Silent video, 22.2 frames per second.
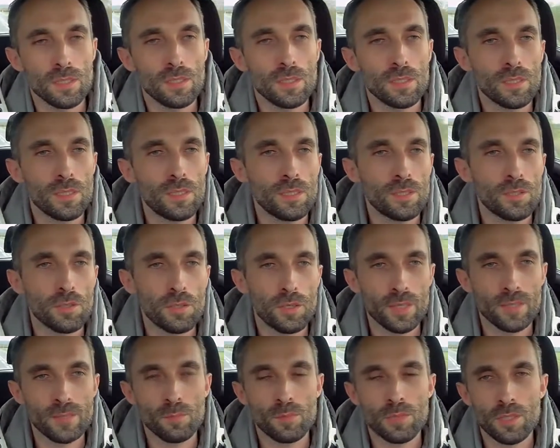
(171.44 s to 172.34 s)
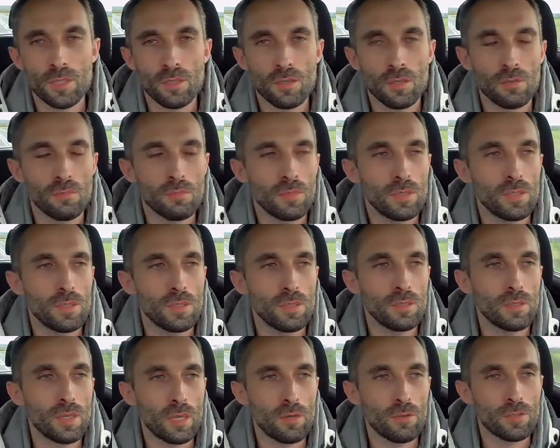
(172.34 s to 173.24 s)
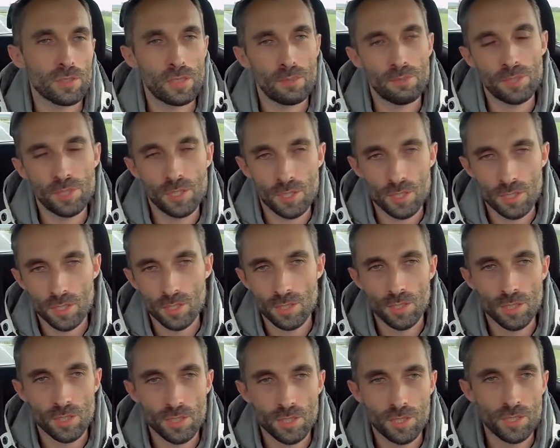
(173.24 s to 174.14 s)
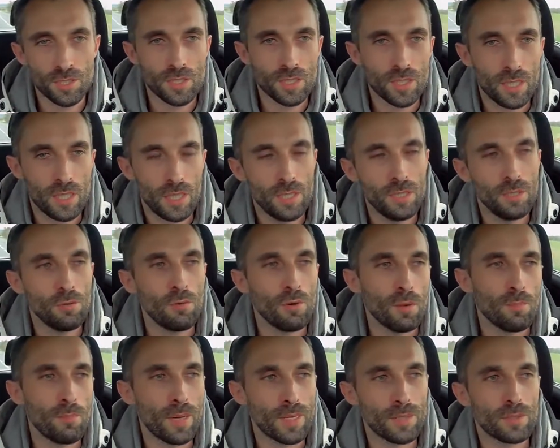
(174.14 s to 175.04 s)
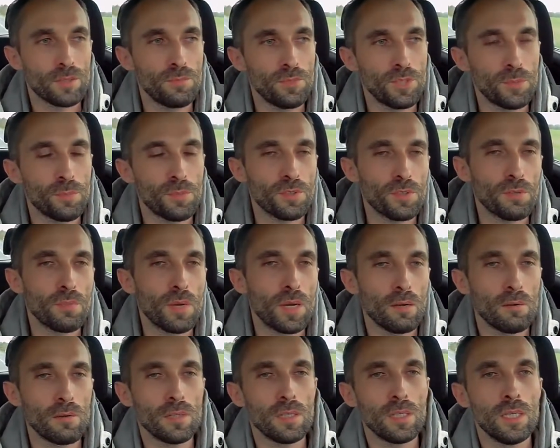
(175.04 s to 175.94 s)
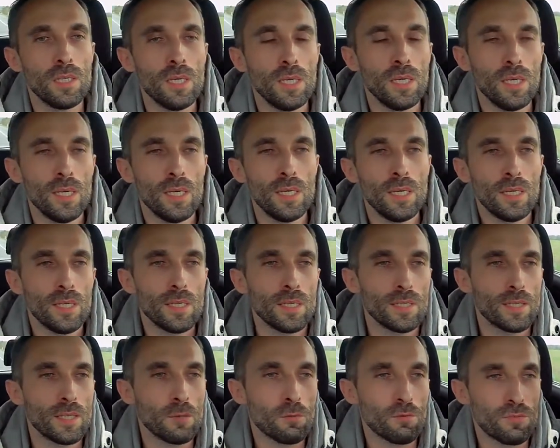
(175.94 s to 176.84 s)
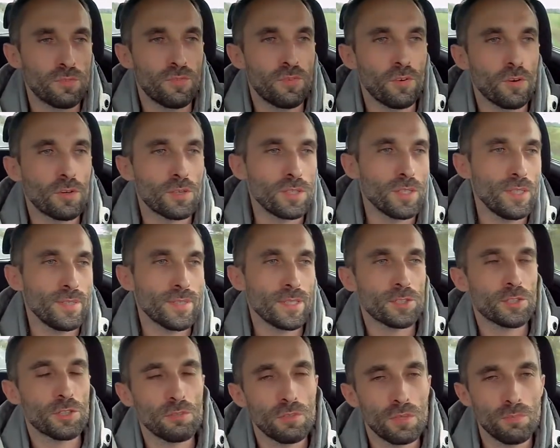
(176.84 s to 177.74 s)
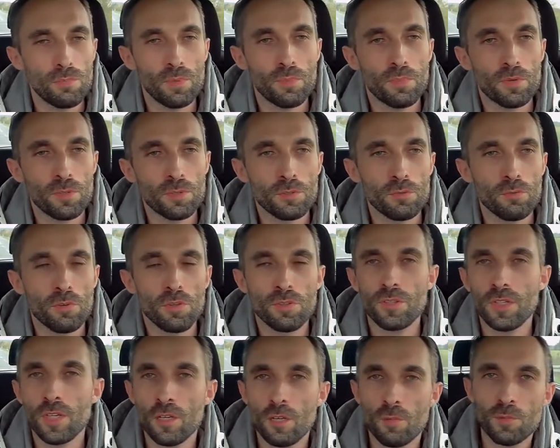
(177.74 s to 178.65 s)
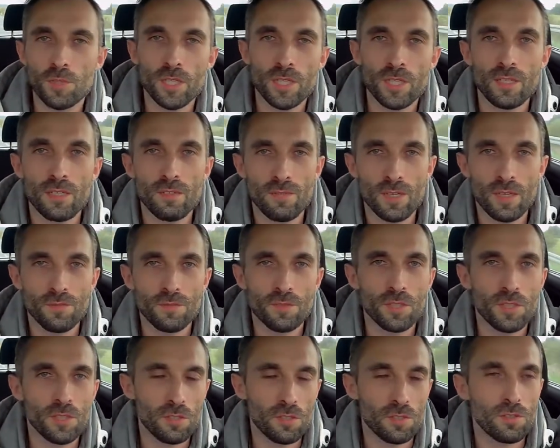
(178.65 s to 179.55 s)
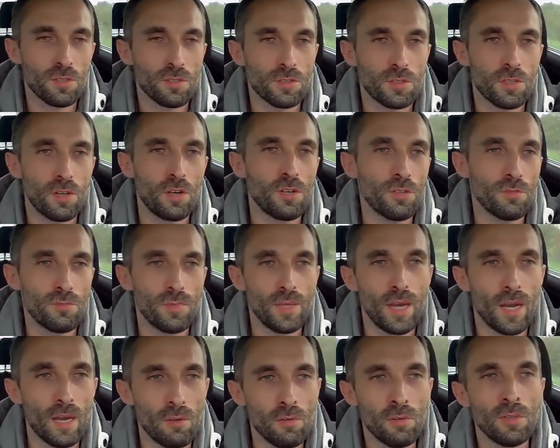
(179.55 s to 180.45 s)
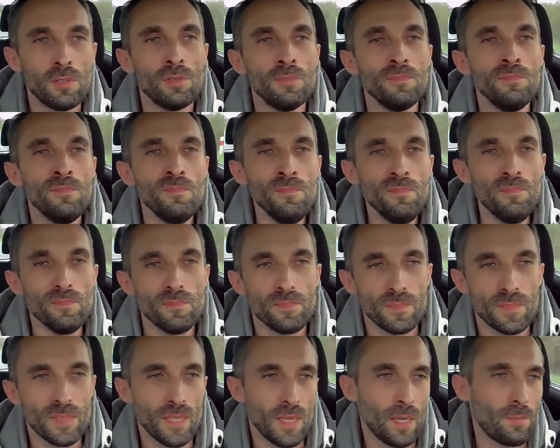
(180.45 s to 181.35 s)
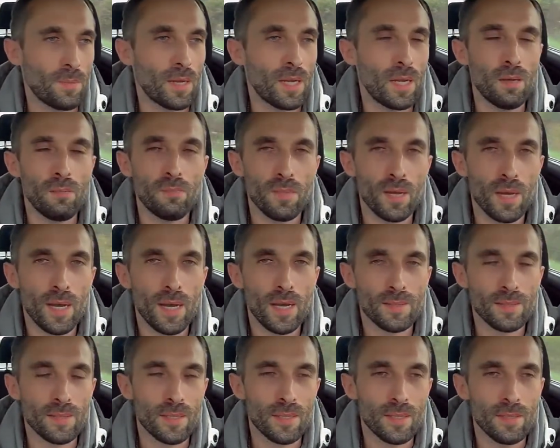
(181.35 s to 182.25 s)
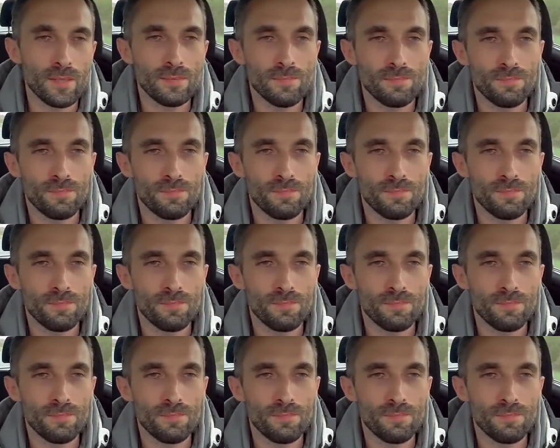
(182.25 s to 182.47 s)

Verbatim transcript: e, historia z muzyką e, jakoś tam się gdzieś skleiła. Bardzo mi się podobały te utwory i zacząłem po prostu od niego przegrywać wszystko to, co on miał. Ja brałem na chatę